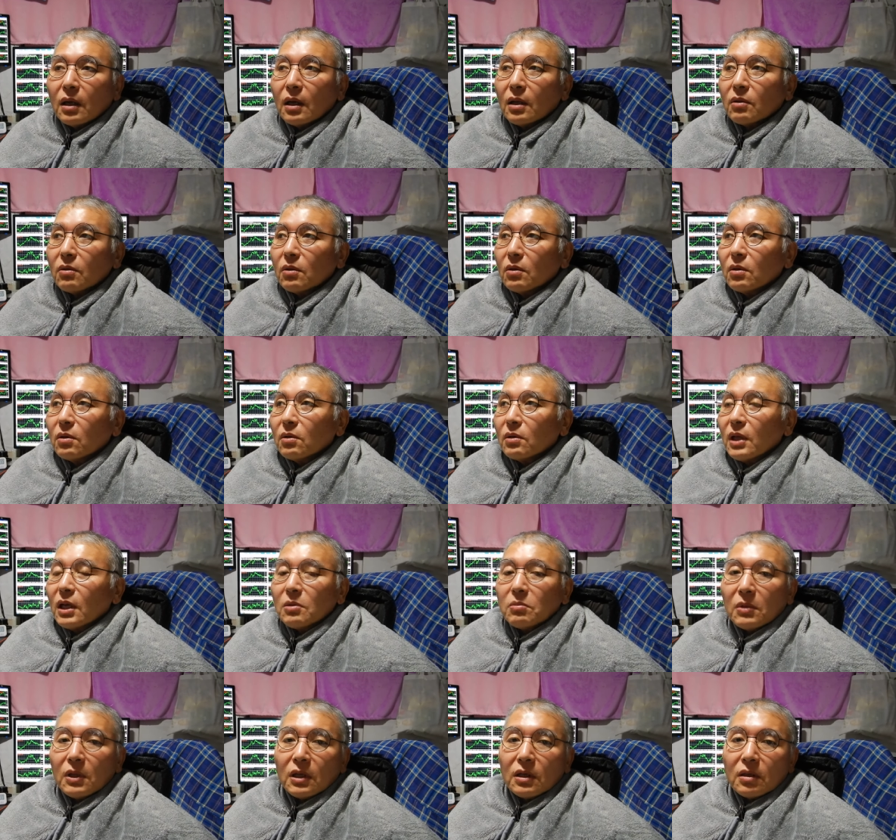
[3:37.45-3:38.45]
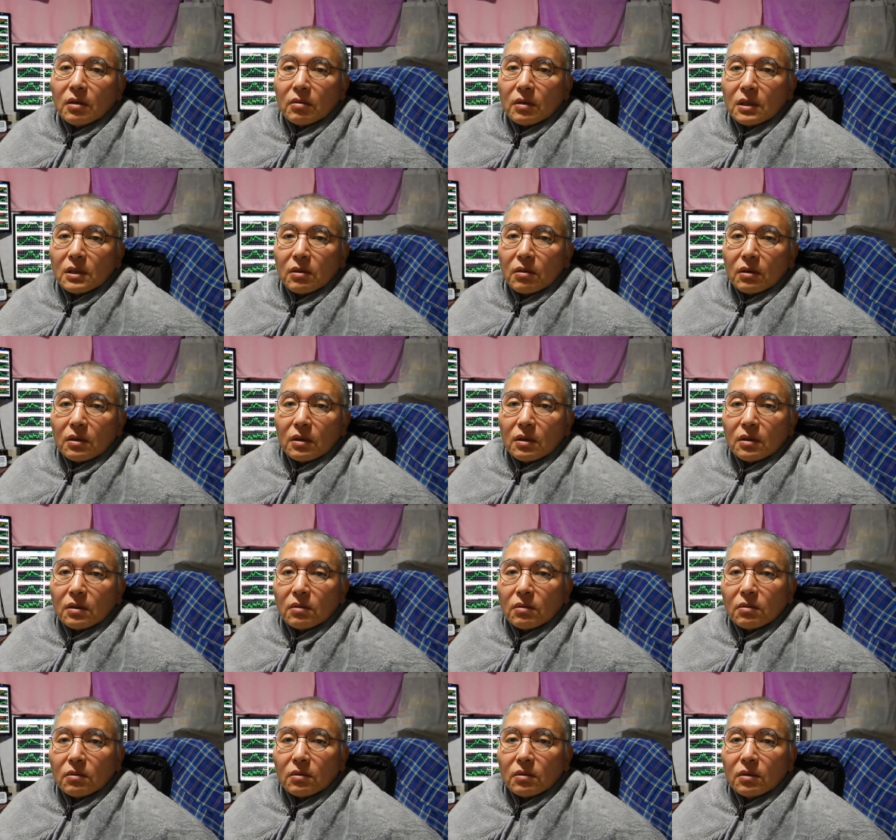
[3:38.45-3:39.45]
あのー、何もできなくなっちゃうわけでね、
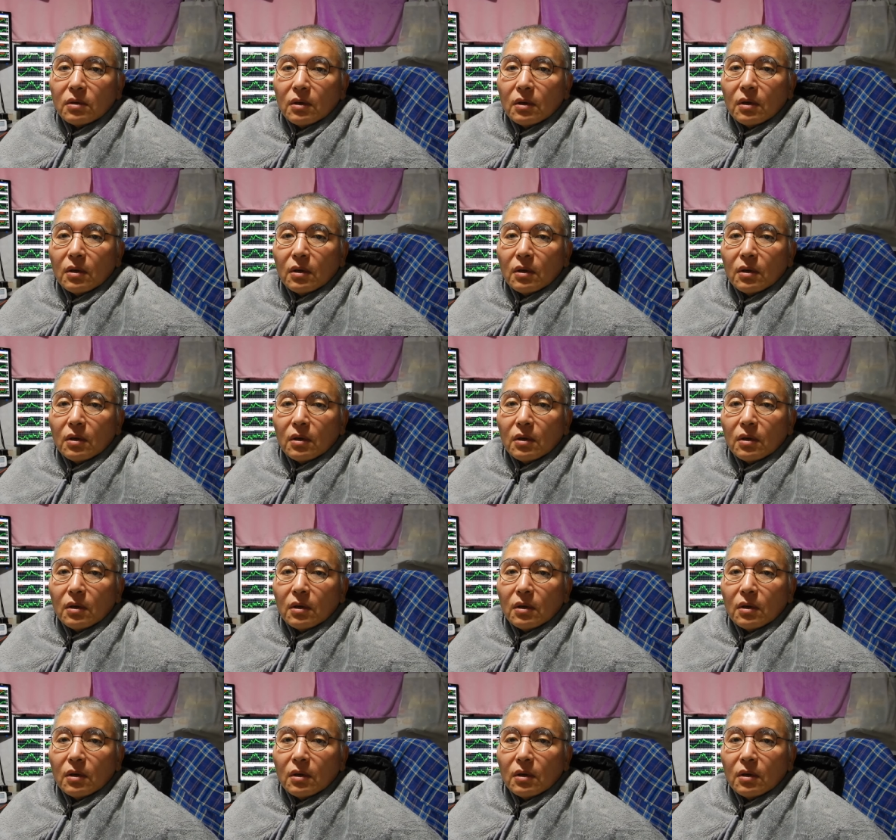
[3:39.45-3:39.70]
そういう。